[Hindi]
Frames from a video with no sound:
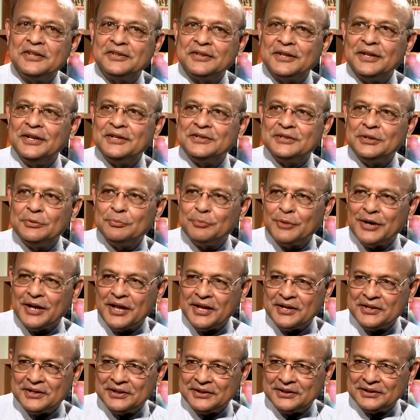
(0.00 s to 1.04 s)
एस्केलेशन
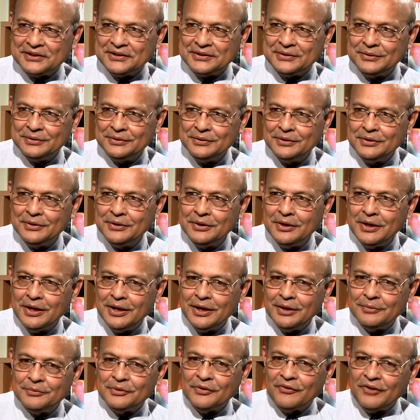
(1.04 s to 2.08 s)
बढ़ाने का
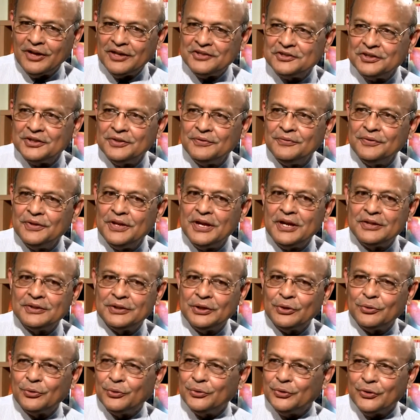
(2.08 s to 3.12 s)
नवाज शरीफ नहीं
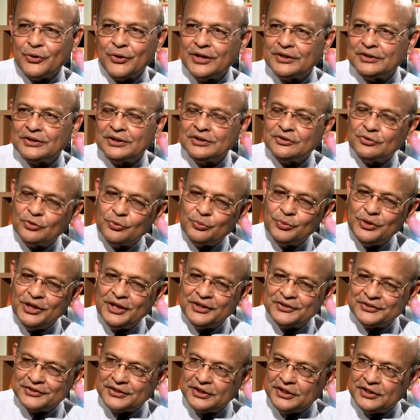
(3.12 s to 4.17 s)
आते कोई और आता तो भी
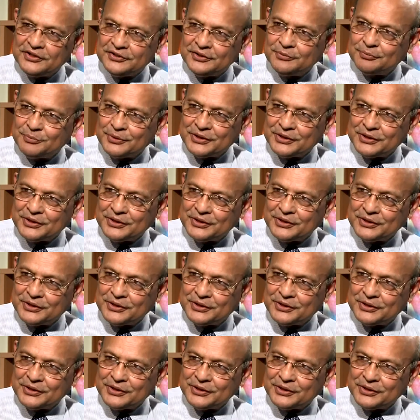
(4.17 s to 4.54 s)
एस्केलेशन